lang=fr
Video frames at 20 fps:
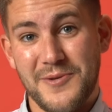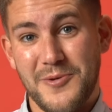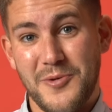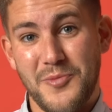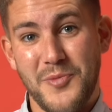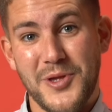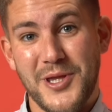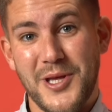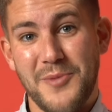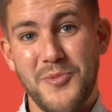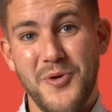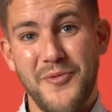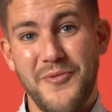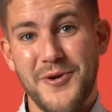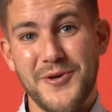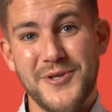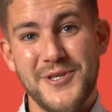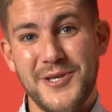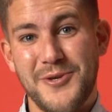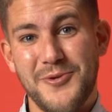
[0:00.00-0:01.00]
On m'a tellement
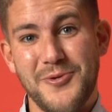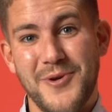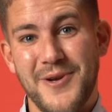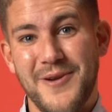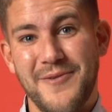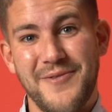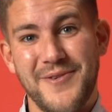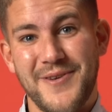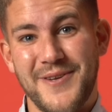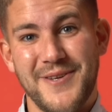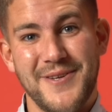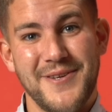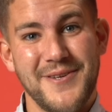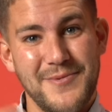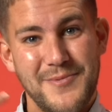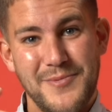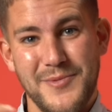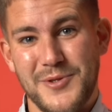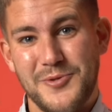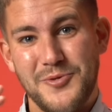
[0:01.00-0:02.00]
forcé qu'à la fin,
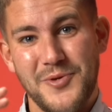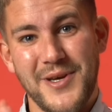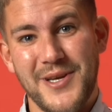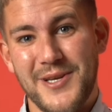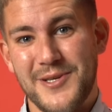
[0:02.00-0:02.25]
mes oreilles,